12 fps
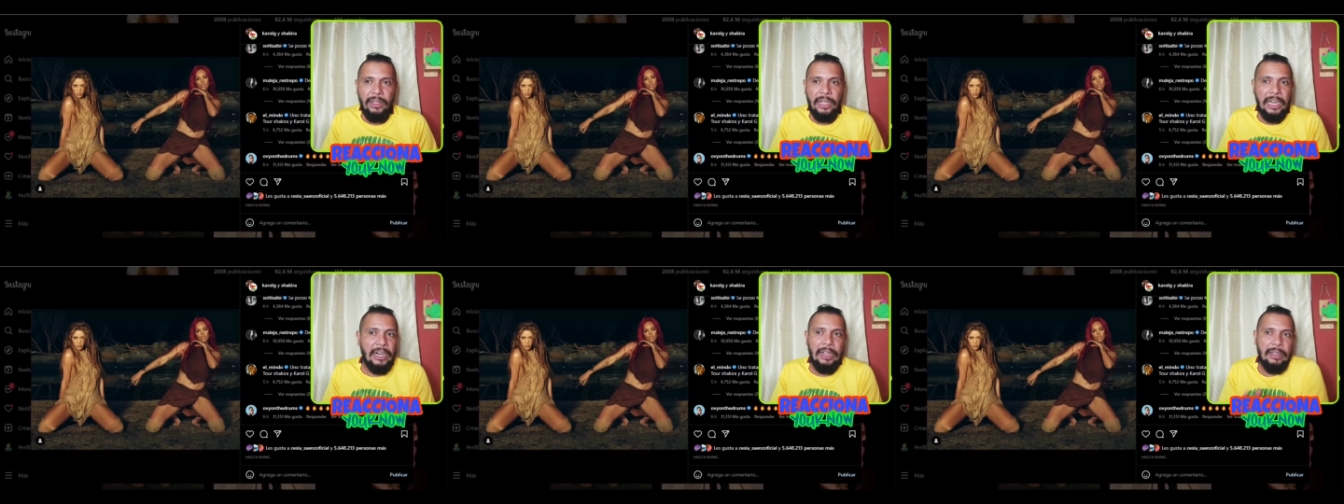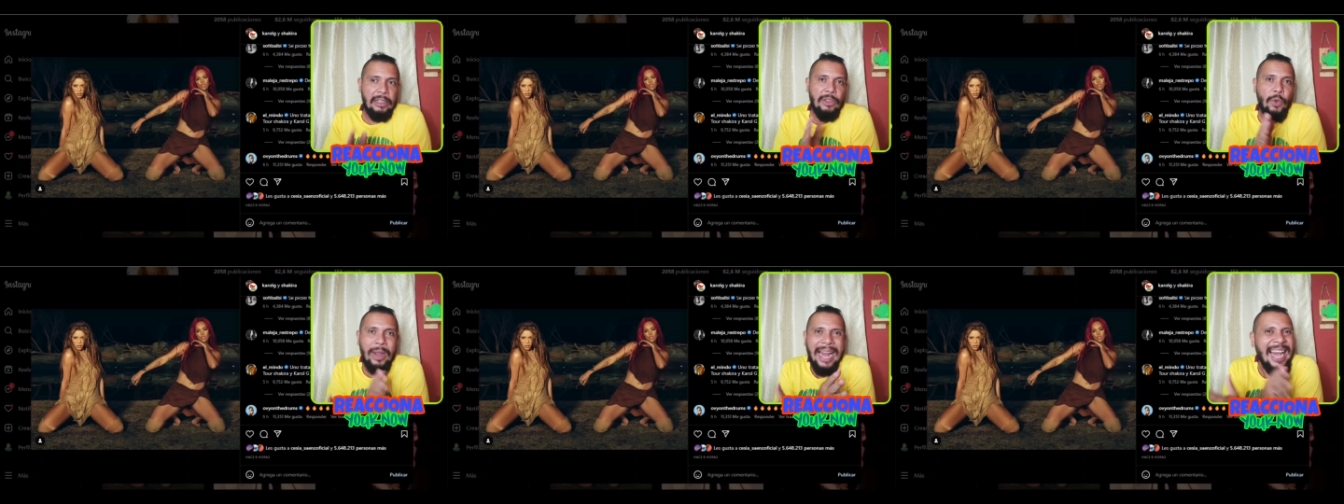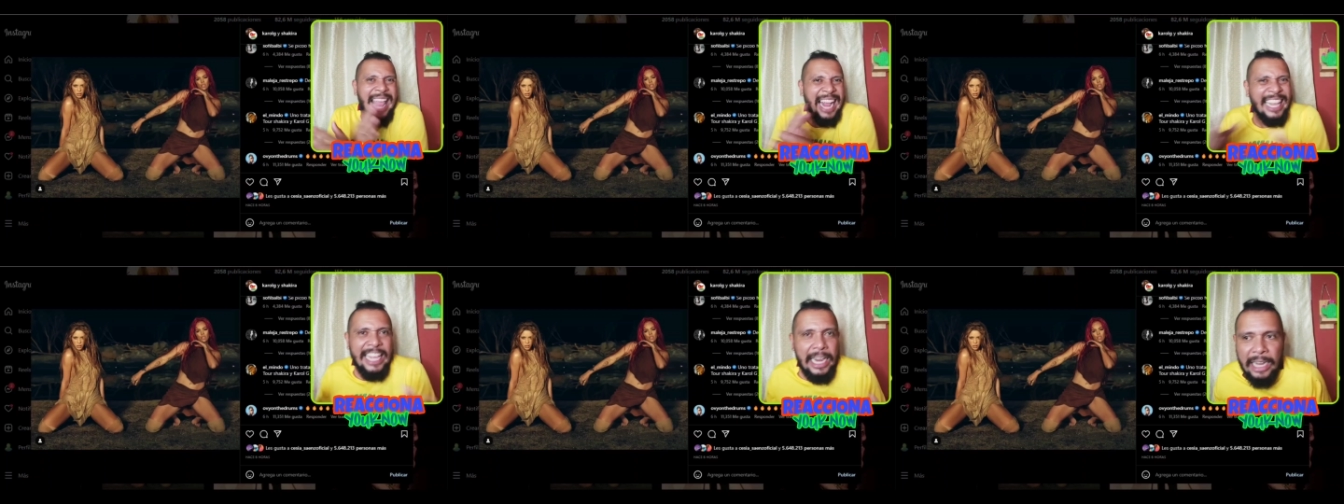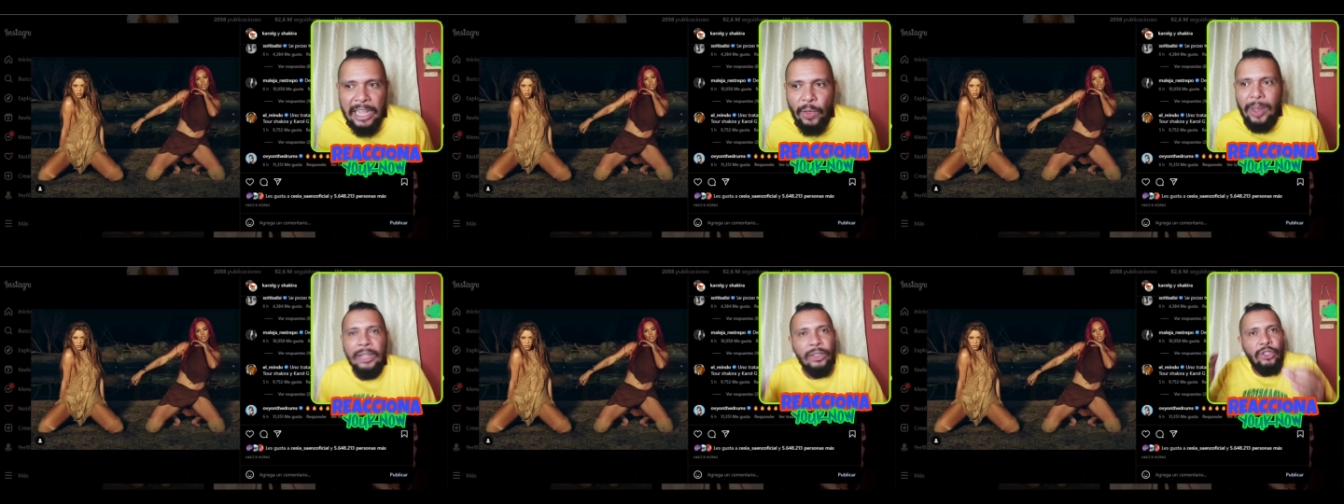Que, y duélale a quien le
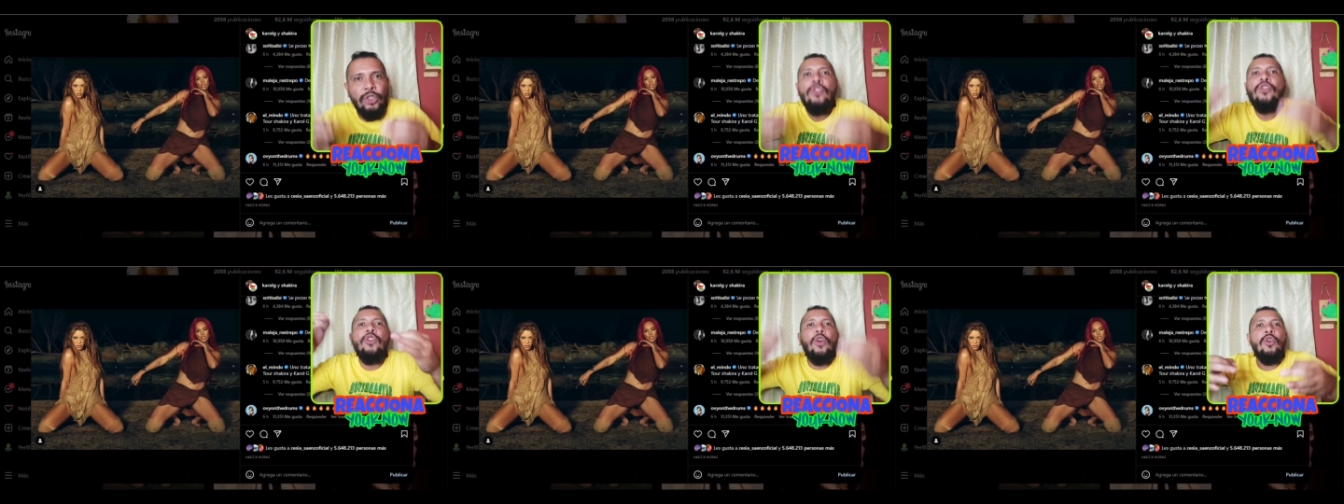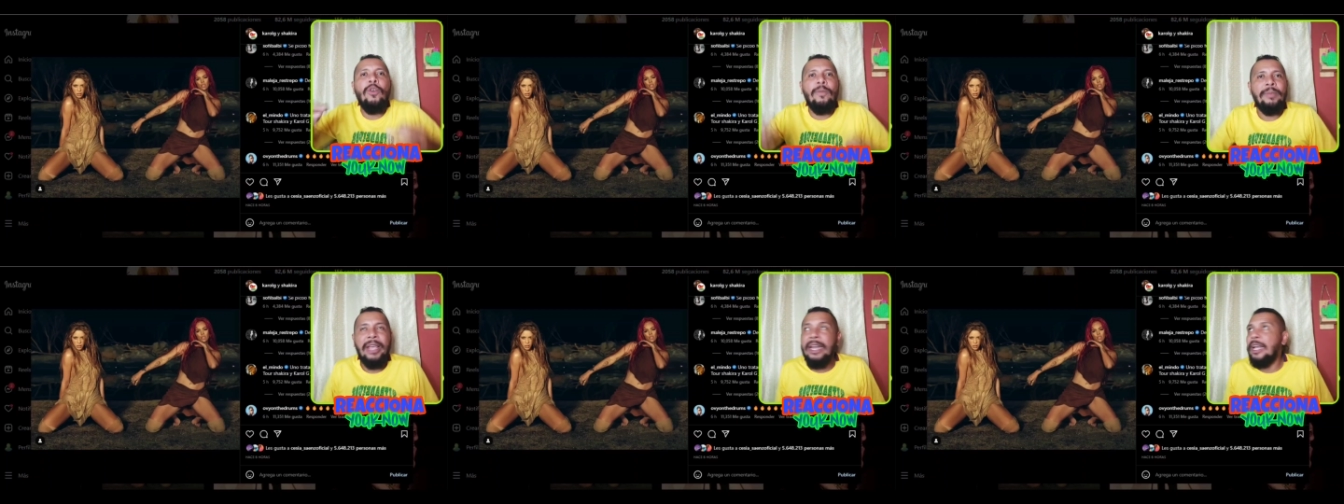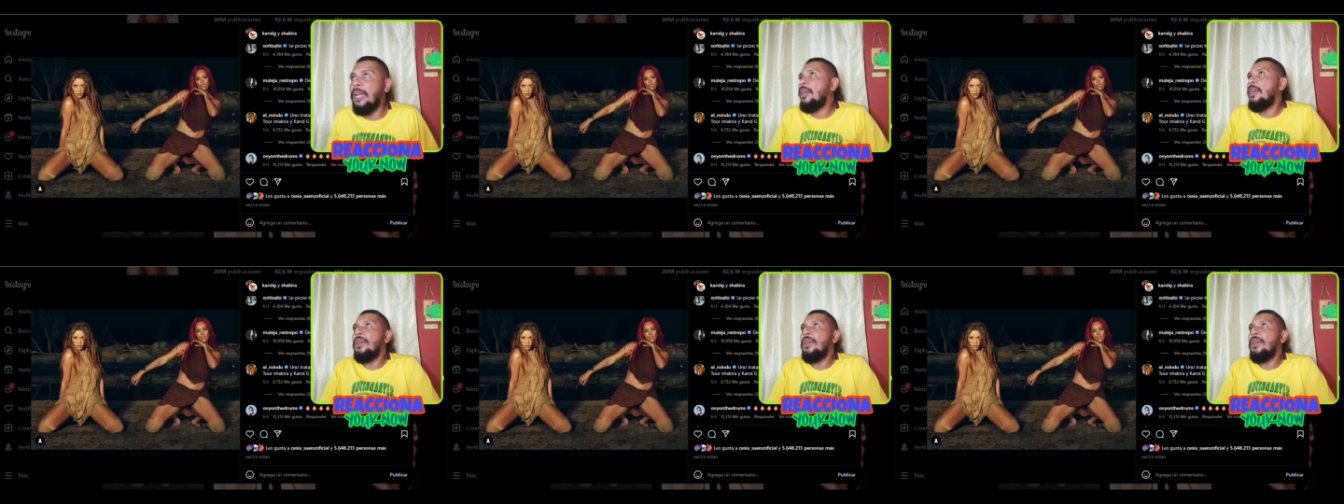duela. Son colombianas.